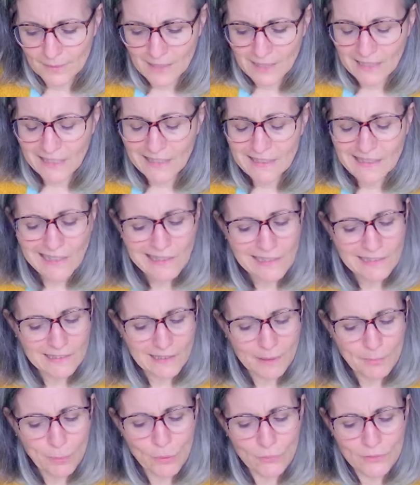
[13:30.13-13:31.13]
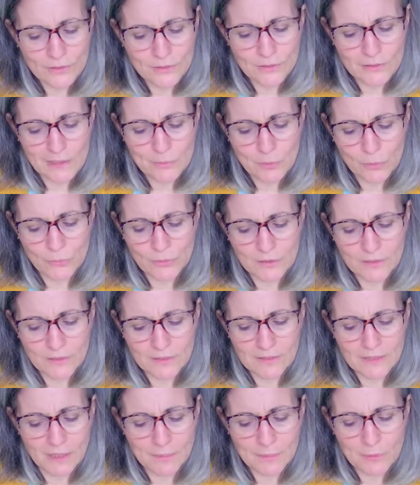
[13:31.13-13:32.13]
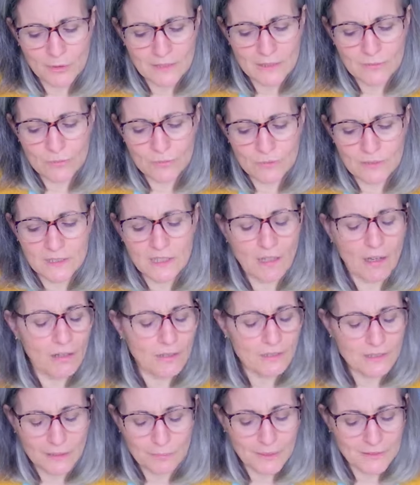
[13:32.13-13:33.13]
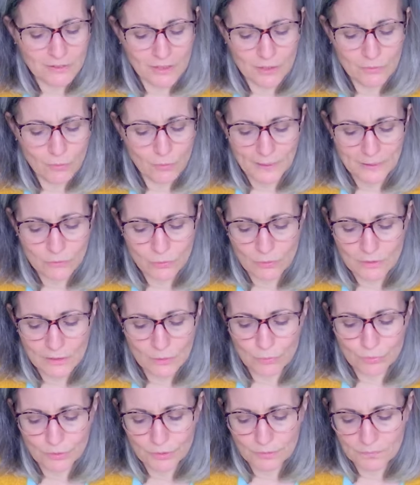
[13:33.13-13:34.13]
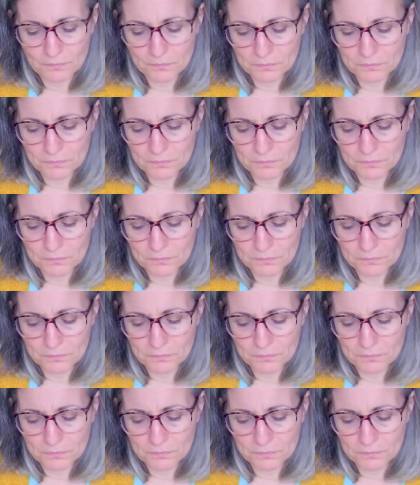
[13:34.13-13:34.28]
Et il y a quelqu'un professionnellement ou financièrement qui vous dit Oh, cette personne, faut pas que tu l'écoutes.